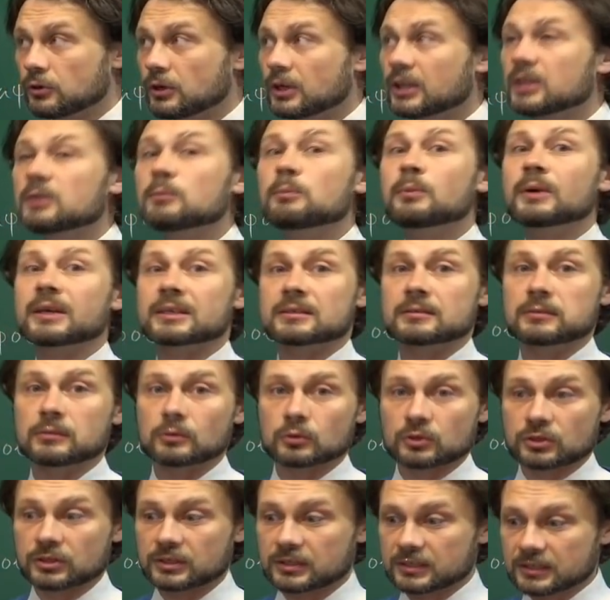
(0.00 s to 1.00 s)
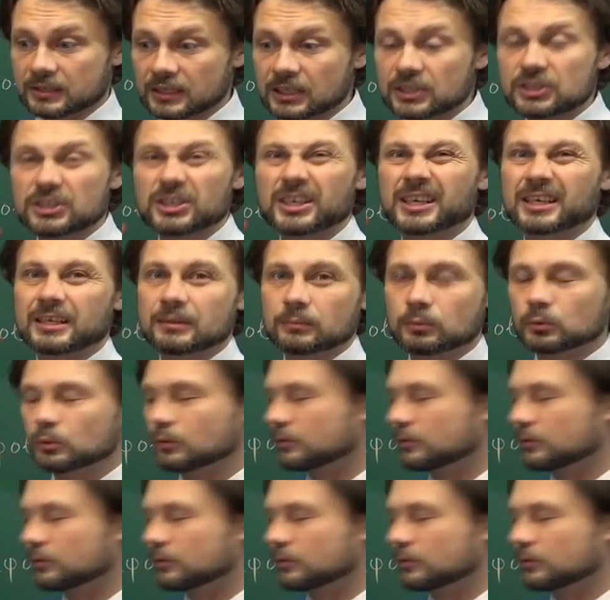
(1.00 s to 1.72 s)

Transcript: НП сложная задача, я не буду